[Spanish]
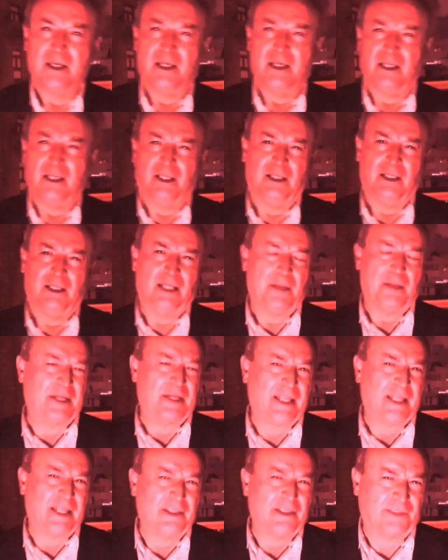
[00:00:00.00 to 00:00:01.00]
Eh, la
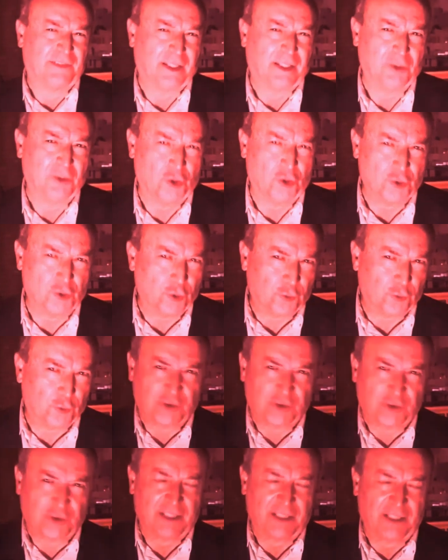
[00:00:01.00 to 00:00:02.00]
verdad es que no nos
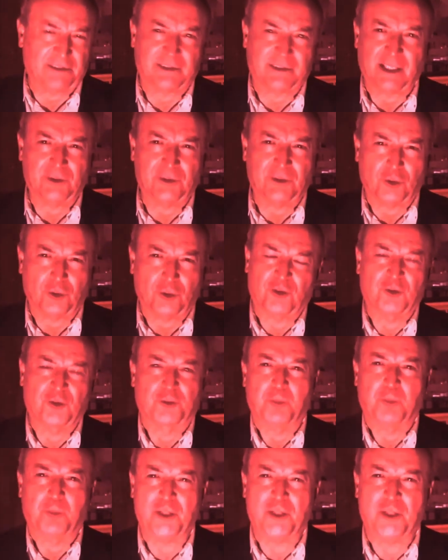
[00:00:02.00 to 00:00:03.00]
gustan tanto sus
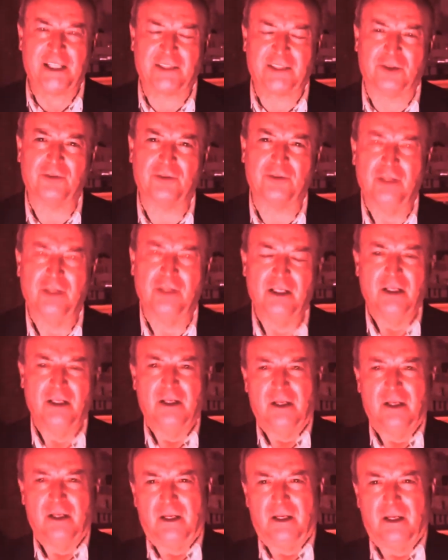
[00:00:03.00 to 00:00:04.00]
moditos.
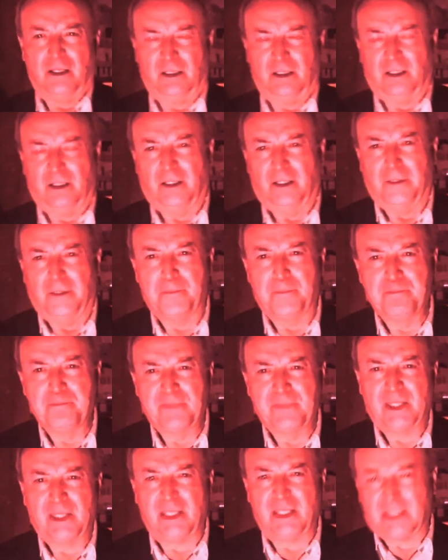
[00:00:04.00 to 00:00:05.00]
Eh,
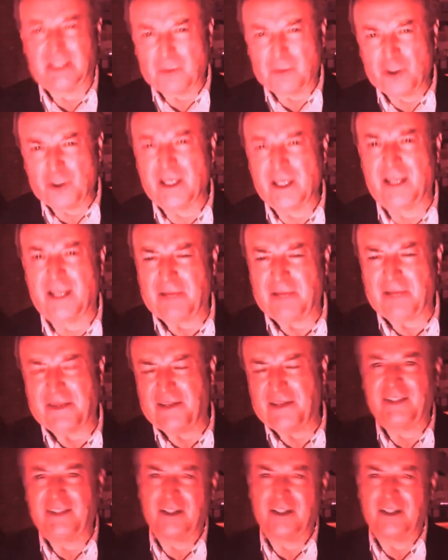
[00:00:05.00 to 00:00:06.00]
y te voy a,
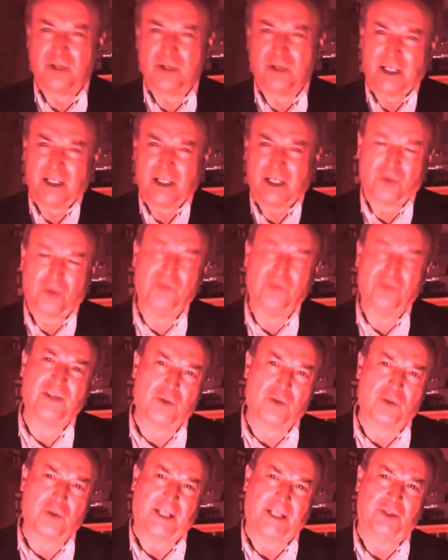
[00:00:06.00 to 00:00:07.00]
decir lo que el
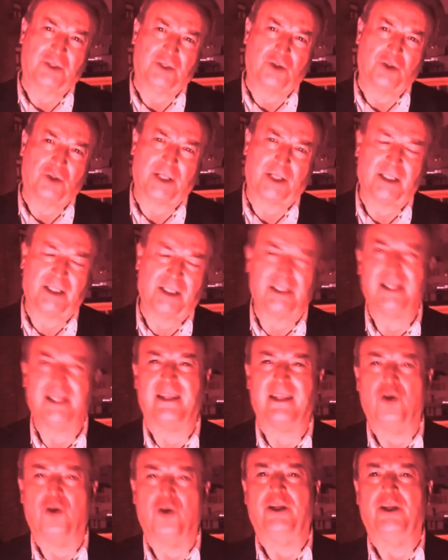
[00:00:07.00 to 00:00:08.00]
Consejo Rector el día de
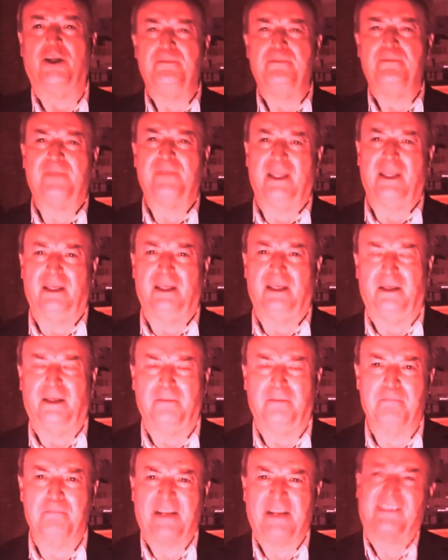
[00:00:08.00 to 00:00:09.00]
hoy eh,
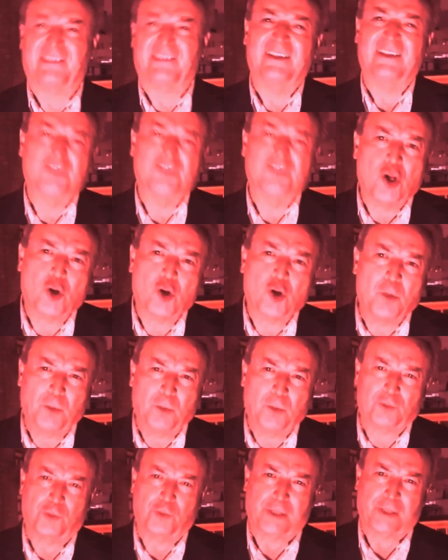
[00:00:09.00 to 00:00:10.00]
presentó como
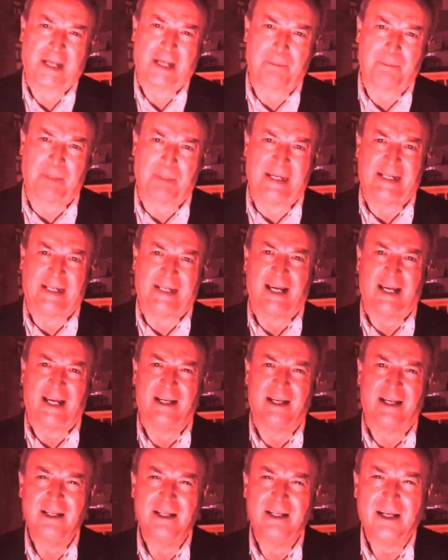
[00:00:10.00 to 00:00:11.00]
su réplica
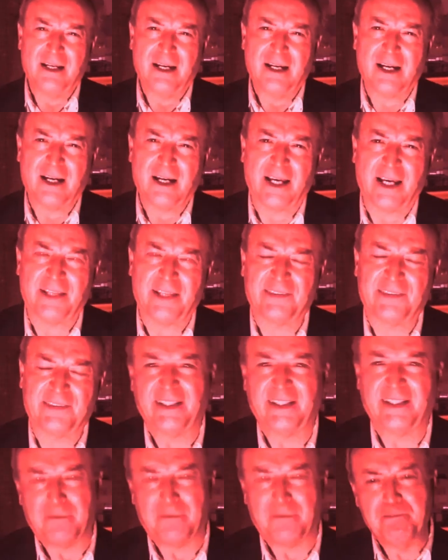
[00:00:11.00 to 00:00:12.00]
a,
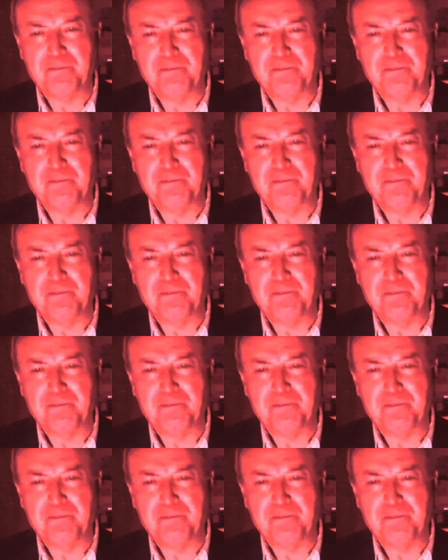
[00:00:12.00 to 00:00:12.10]
este,